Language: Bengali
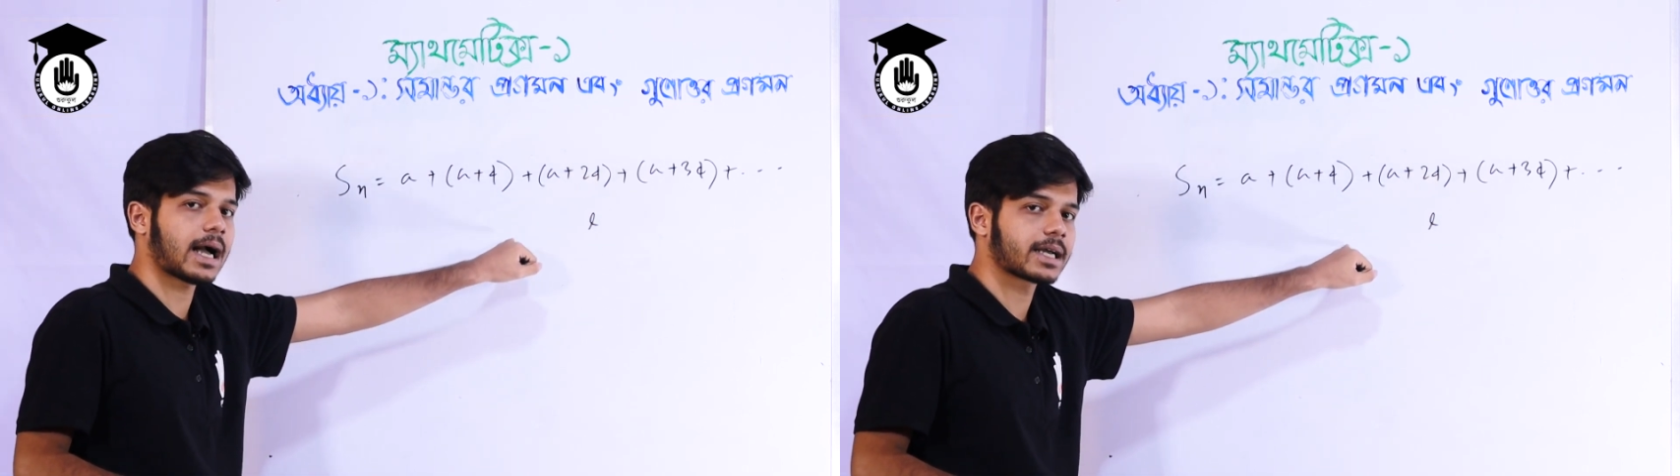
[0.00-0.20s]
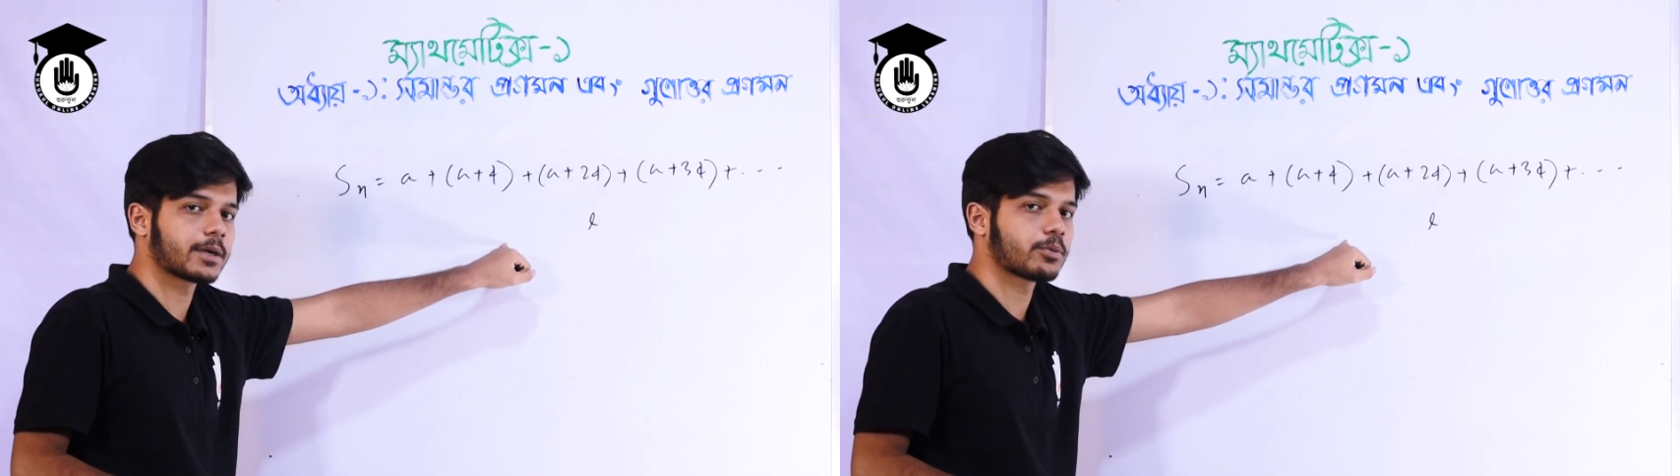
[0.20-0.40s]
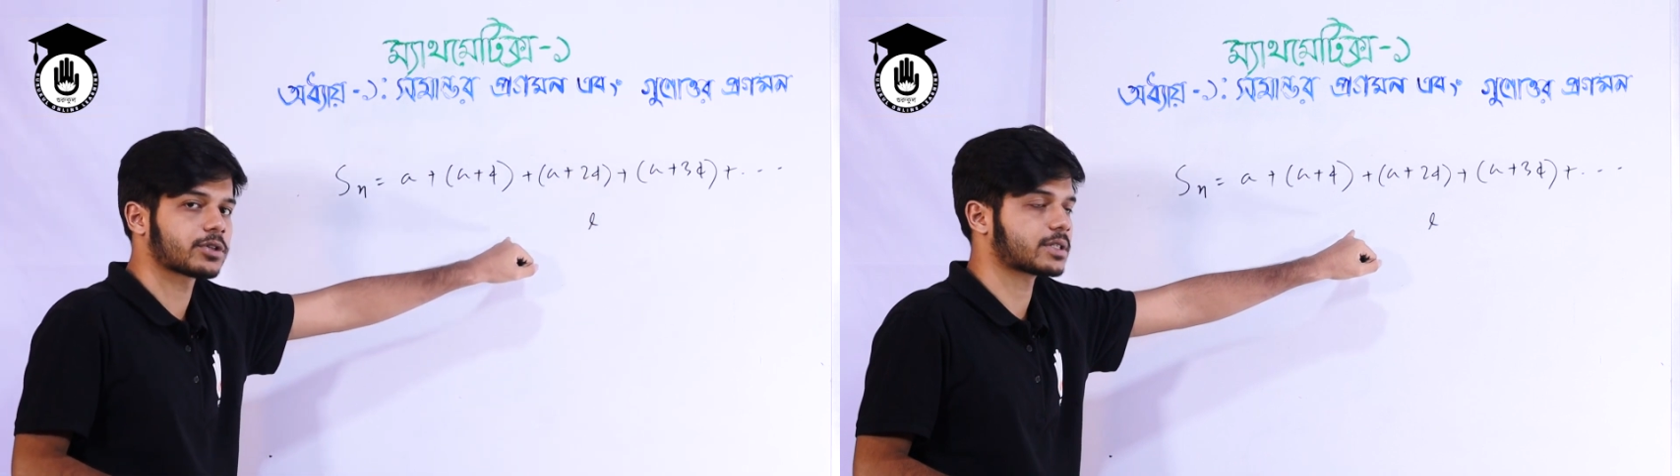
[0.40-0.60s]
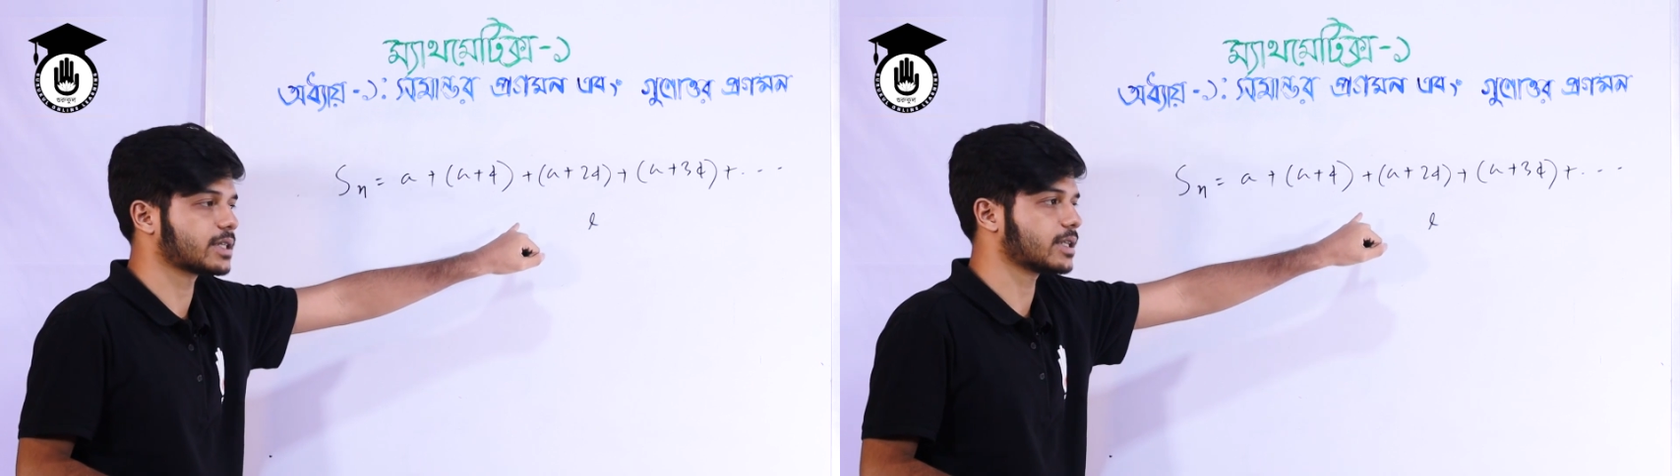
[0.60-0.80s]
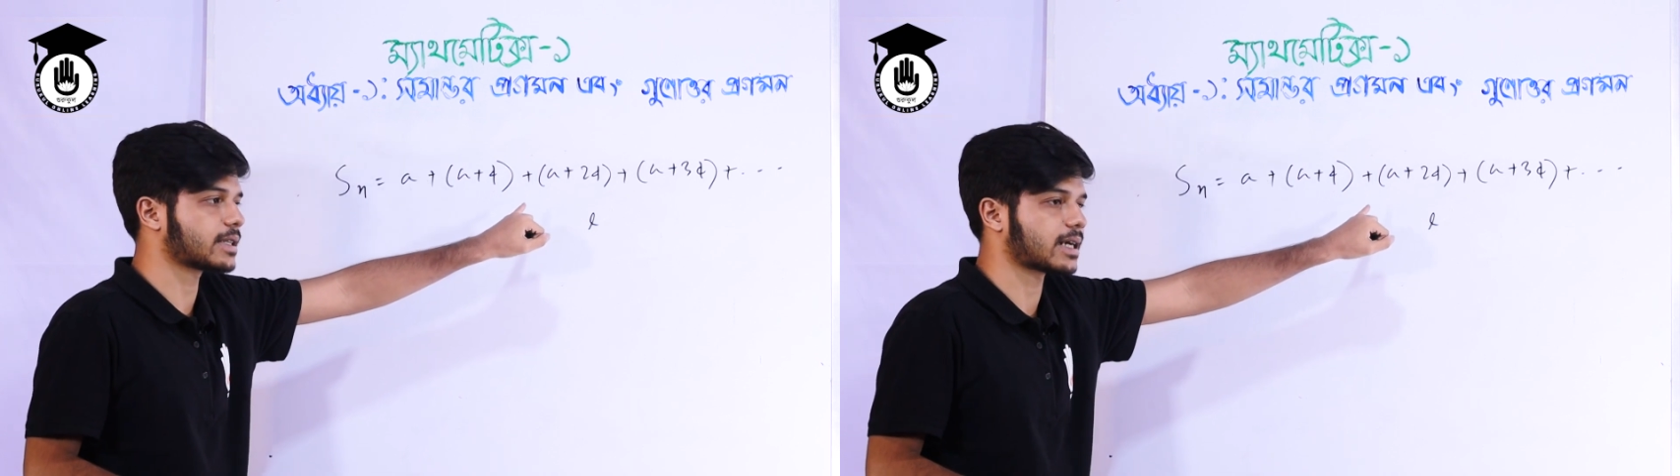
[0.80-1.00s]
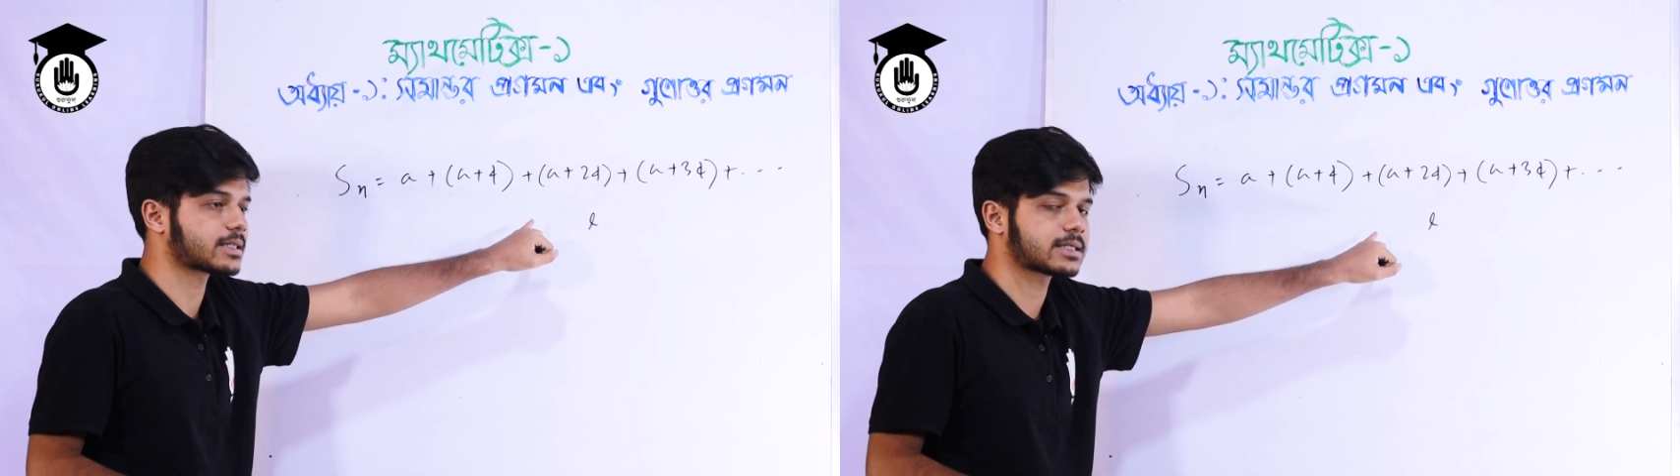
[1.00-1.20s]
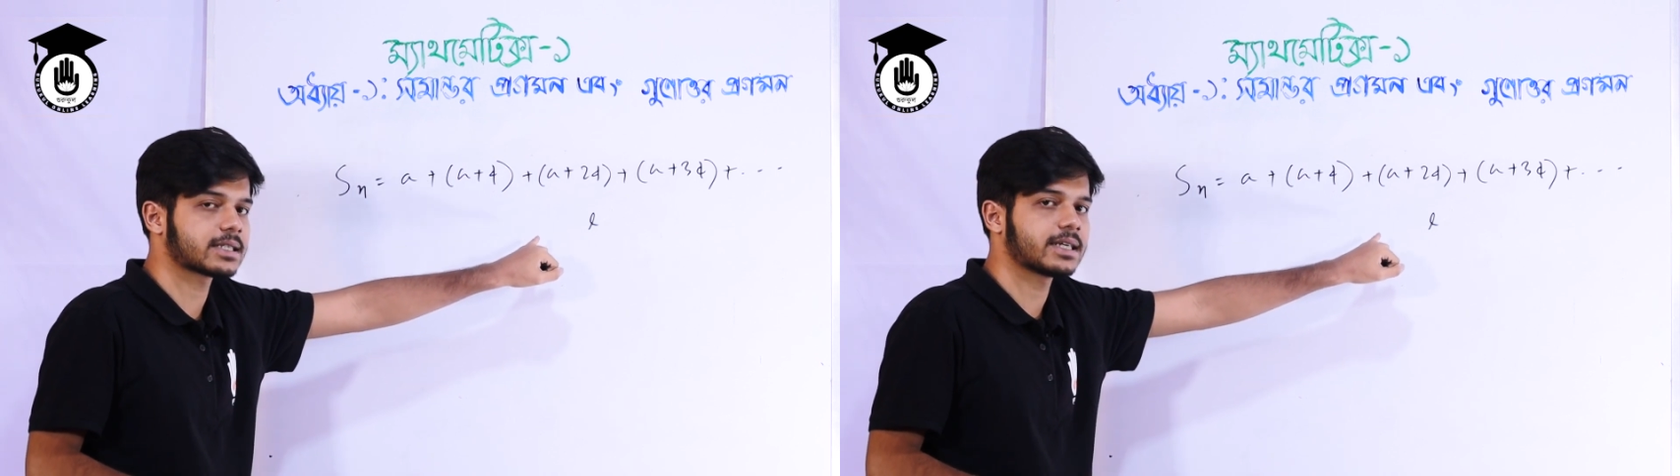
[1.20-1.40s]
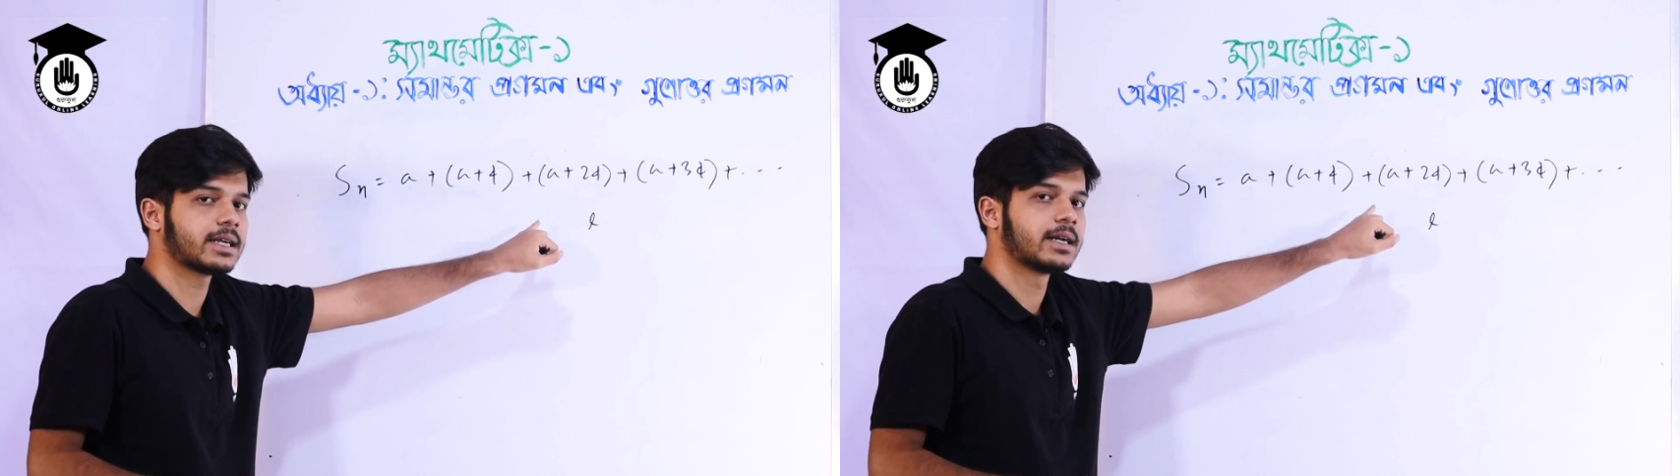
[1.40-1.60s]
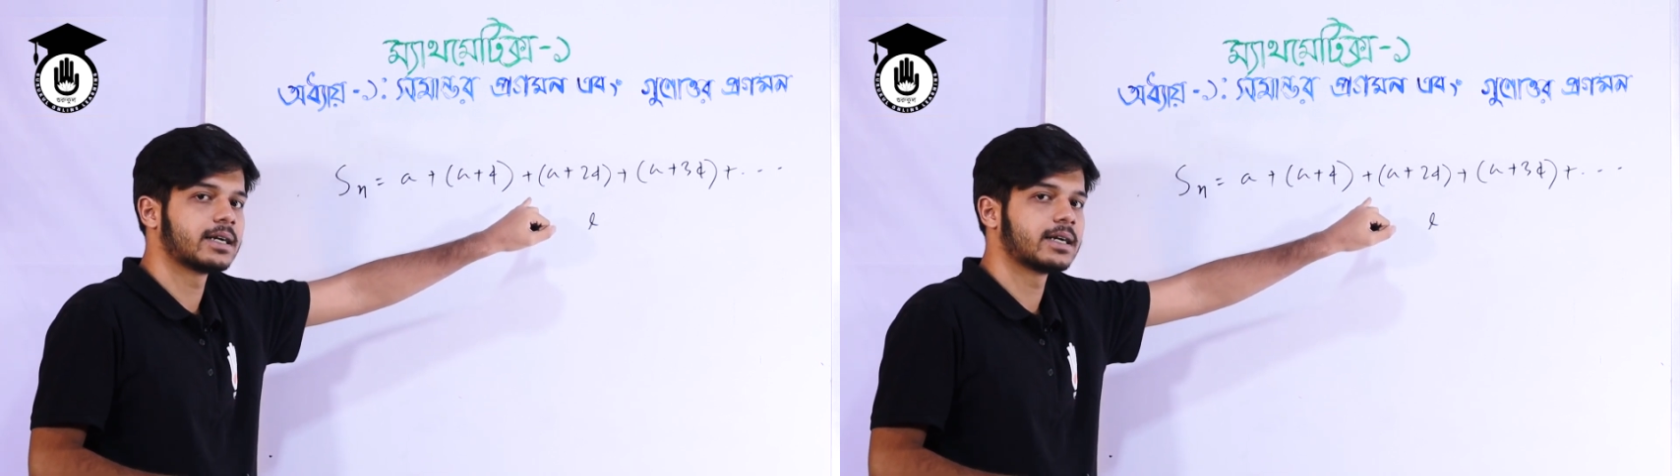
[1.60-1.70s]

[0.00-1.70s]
আগের পদটি তার চেয়ে